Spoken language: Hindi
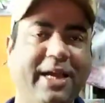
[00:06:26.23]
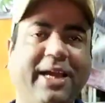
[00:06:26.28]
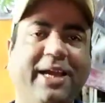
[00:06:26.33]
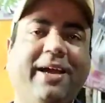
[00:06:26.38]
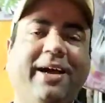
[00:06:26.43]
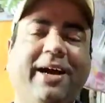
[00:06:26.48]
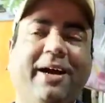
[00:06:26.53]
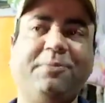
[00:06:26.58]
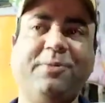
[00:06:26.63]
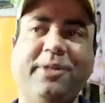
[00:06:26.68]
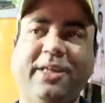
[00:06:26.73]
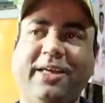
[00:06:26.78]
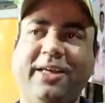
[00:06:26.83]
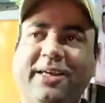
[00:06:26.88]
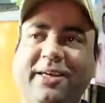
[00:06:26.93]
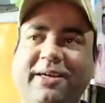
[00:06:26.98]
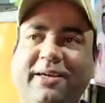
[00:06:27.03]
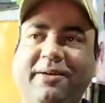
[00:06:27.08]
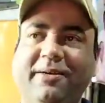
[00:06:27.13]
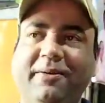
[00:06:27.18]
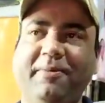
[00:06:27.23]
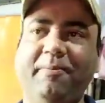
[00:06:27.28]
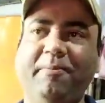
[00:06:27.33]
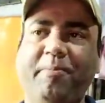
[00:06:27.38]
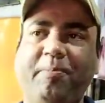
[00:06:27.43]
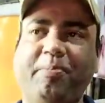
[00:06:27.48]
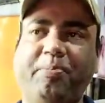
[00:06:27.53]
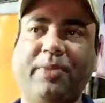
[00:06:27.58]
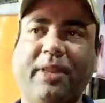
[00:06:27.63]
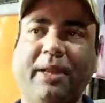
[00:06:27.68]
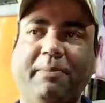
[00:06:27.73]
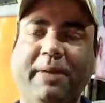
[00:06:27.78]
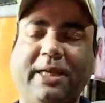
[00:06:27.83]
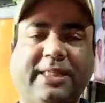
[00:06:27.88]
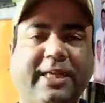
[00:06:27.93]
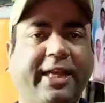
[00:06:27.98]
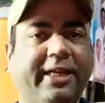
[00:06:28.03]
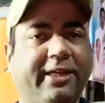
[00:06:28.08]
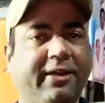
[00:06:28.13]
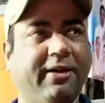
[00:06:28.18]
मैं आपसे
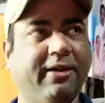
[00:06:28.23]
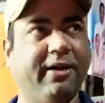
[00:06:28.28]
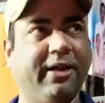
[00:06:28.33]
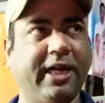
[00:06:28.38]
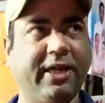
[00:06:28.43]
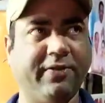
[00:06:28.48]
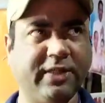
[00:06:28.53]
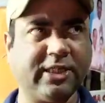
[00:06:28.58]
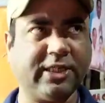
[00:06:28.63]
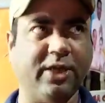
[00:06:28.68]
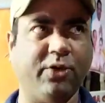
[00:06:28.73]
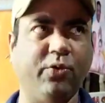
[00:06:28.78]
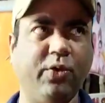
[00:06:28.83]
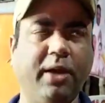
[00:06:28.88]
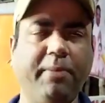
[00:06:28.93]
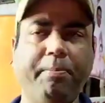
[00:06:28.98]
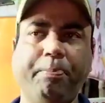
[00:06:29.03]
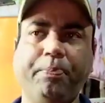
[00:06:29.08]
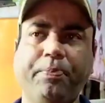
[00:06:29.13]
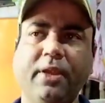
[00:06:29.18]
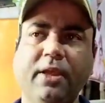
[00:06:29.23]
बस एक रिक्वेस्ट करूँगा